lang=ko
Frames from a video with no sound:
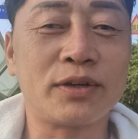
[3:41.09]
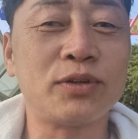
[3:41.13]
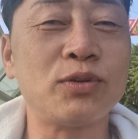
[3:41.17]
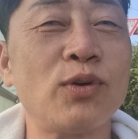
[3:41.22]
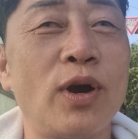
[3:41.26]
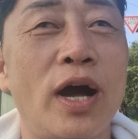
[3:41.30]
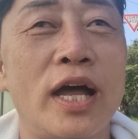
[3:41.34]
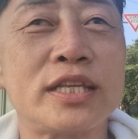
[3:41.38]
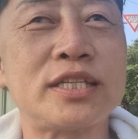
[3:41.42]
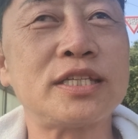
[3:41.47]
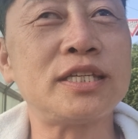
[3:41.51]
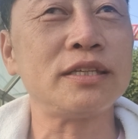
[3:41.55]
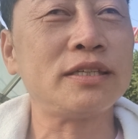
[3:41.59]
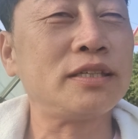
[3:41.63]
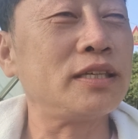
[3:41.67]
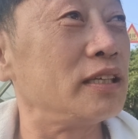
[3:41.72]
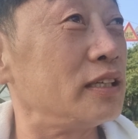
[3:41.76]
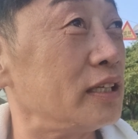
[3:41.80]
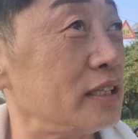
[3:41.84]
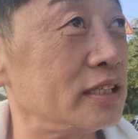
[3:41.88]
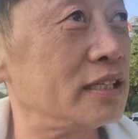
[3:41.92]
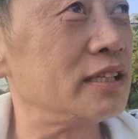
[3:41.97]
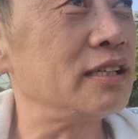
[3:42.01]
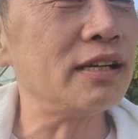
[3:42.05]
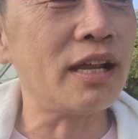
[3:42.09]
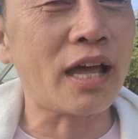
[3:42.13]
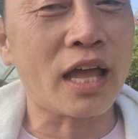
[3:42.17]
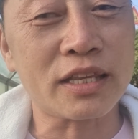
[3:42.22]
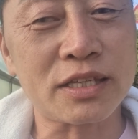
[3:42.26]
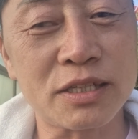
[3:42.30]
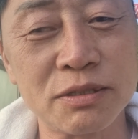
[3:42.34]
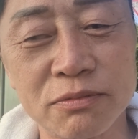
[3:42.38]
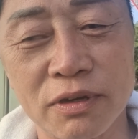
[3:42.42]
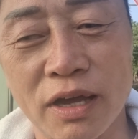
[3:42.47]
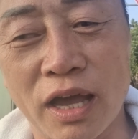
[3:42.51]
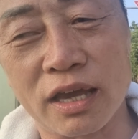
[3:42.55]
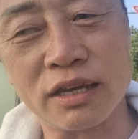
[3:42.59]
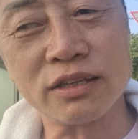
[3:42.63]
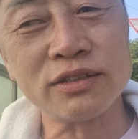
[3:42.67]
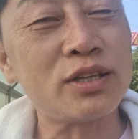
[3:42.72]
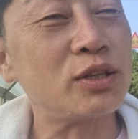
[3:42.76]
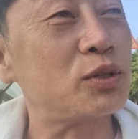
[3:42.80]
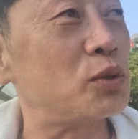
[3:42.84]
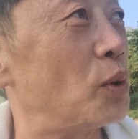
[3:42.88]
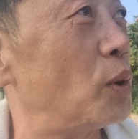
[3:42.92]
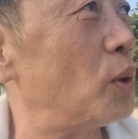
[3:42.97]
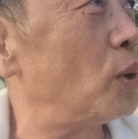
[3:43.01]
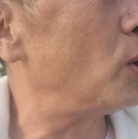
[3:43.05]
그리고 아침, 이른 아침은
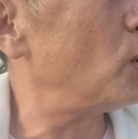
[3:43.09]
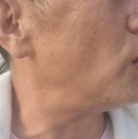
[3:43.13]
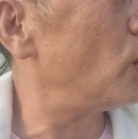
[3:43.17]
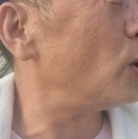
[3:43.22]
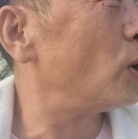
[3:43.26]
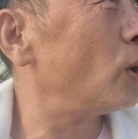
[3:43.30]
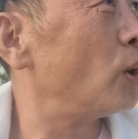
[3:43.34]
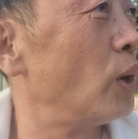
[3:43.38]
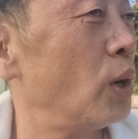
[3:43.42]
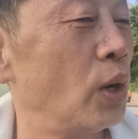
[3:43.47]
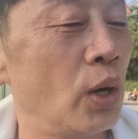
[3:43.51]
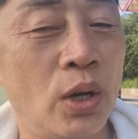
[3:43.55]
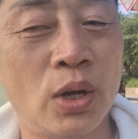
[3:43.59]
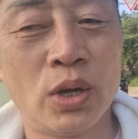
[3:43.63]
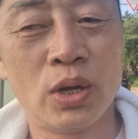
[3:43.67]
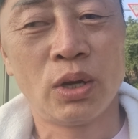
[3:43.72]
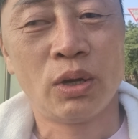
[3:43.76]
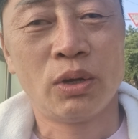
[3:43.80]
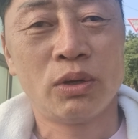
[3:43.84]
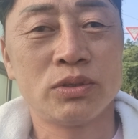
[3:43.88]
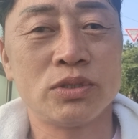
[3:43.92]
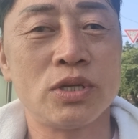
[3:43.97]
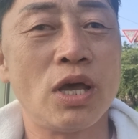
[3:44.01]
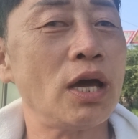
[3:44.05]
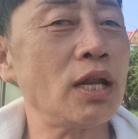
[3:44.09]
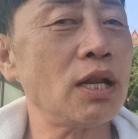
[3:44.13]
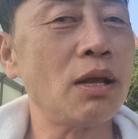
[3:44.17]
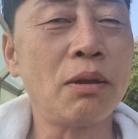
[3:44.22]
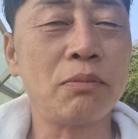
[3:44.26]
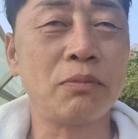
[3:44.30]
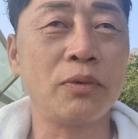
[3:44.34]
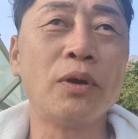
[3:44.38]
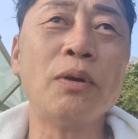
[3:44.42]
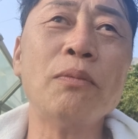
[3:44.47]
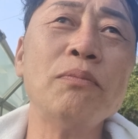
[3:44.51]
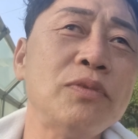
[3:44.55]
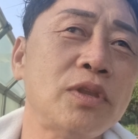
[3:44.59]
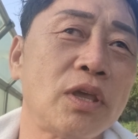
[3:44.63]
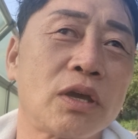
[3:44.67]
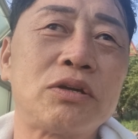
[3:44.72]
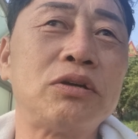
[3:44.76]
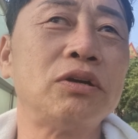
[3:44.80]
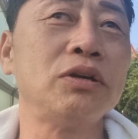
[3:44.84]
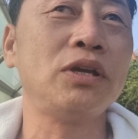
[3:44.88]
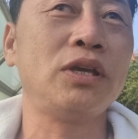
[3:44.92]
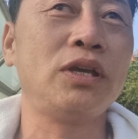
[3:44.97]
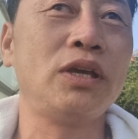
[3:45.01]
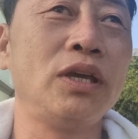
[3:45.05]
아닌데도 사람이 없네,
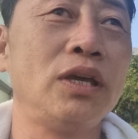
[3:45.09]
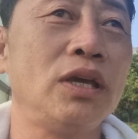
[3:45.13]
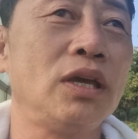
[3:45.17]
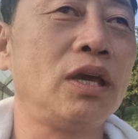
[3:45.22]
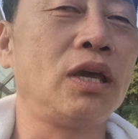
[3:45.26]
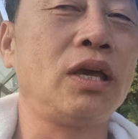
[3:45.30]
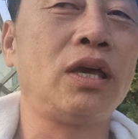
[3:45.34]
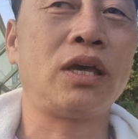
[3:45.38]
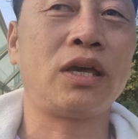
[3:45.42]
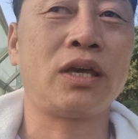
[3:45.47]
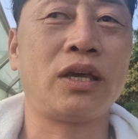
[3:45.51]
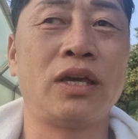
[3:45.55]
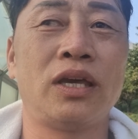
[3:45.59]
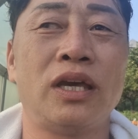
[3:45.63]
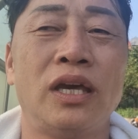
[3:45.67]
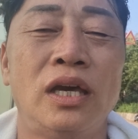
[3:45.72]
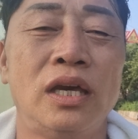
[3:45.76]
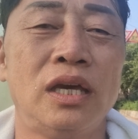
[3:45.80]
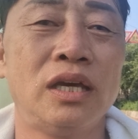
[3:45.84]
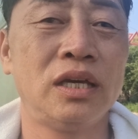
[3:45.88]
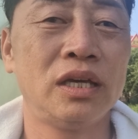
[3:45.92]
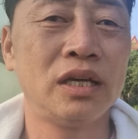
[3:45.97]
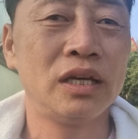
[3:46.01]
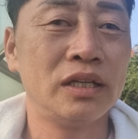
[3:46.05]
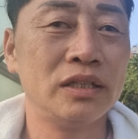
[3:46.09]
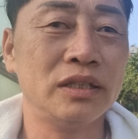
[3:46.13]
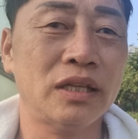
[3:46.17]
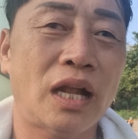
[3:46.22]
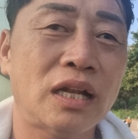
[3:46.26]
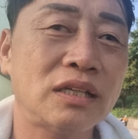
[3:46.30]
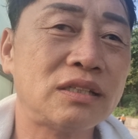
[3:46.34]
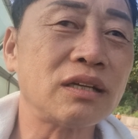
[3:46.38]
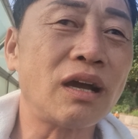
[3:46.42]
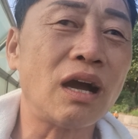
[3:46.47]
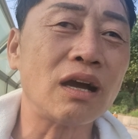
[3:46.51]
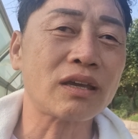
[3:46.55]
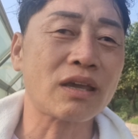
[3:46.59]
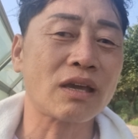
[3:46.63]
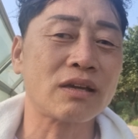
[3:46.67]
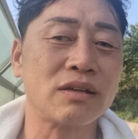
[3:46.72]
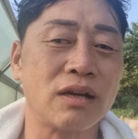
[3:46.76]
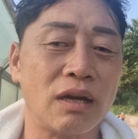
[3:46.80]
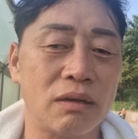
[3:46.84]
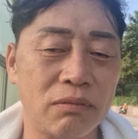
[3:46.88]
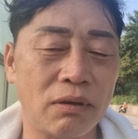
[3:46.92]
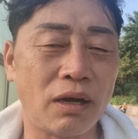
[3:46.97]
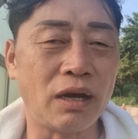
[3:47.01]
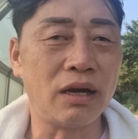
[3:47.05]
거의. 날뜨간
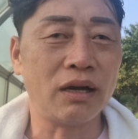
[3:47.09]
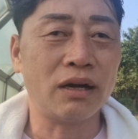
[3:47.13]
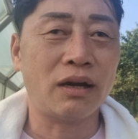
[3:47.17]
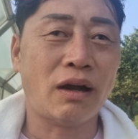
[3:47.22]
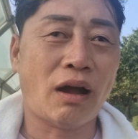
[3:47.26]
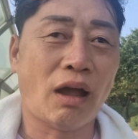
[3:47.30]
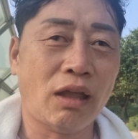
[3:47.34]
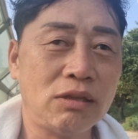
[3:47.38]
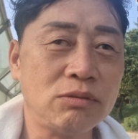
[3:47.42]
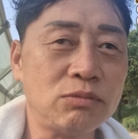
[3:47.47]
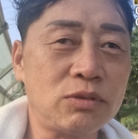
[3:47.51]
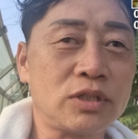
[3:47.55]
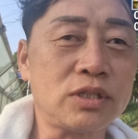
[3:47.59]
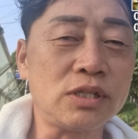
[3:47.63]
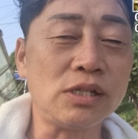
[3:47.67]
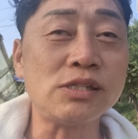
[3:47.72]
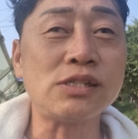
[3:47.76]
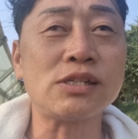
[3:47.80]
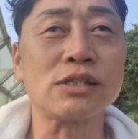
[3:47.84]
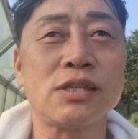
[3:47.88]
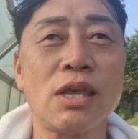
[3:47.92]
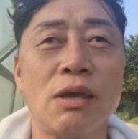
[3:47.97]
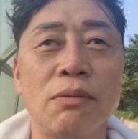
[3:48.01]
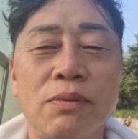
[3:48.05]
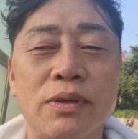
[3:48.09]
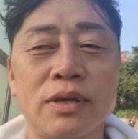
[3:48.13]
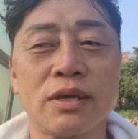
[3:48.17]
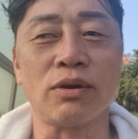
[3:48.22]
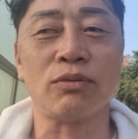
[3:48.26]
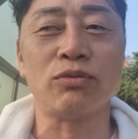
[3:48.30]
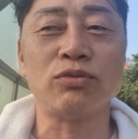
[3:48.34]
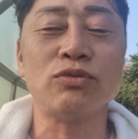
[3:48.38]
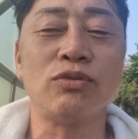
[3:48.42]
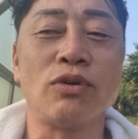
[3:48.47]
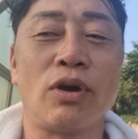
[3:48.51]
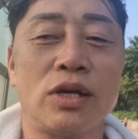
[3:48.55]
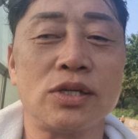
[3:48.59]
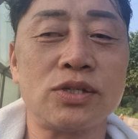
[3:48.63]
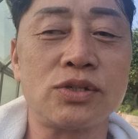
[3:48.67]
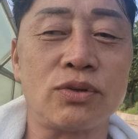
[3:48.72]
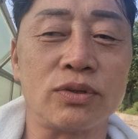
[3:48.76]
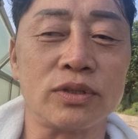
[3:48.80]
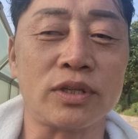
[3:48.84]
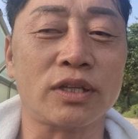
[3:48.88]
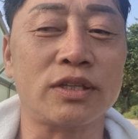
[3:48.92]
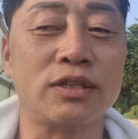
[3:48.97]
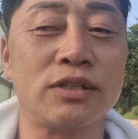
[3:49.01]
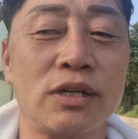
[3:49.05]
게인가 봐. 아니면 일찍 새벽에
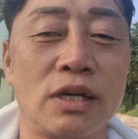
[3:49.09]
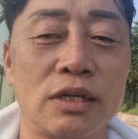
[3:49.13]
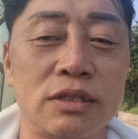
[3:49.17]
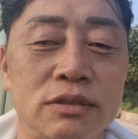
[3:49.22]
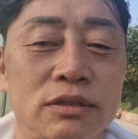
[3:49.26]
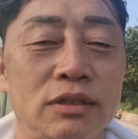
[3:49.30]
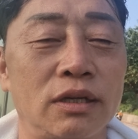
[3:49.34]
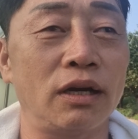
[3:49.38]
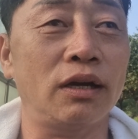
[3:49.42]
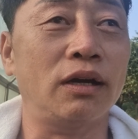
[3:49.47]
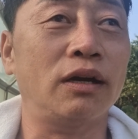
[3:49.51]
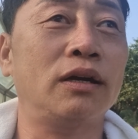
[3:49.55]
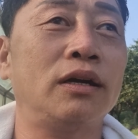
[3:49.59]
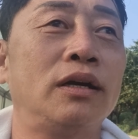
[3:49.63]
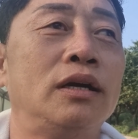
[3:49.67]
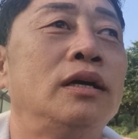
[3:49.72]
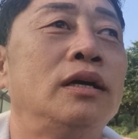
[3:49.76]
운동하시고 다 들어가는가.